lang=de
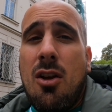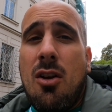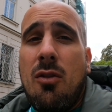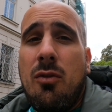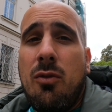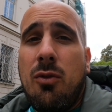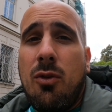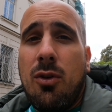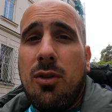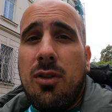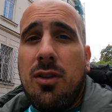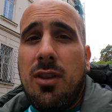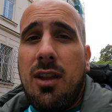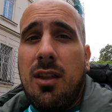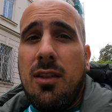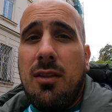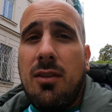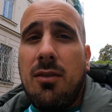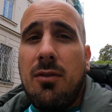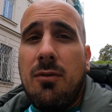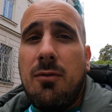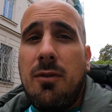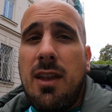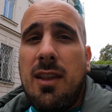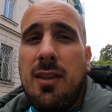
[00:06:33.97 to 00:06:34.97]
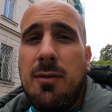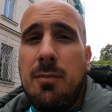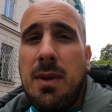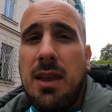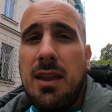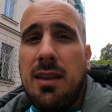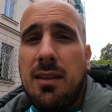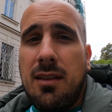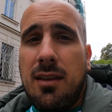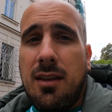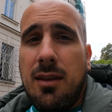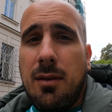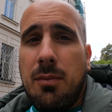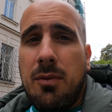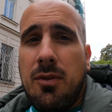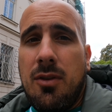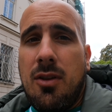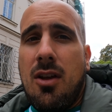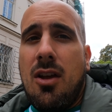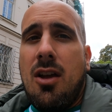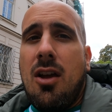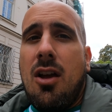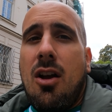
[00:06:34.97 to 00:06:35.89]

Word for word: von den Westmächten gibt.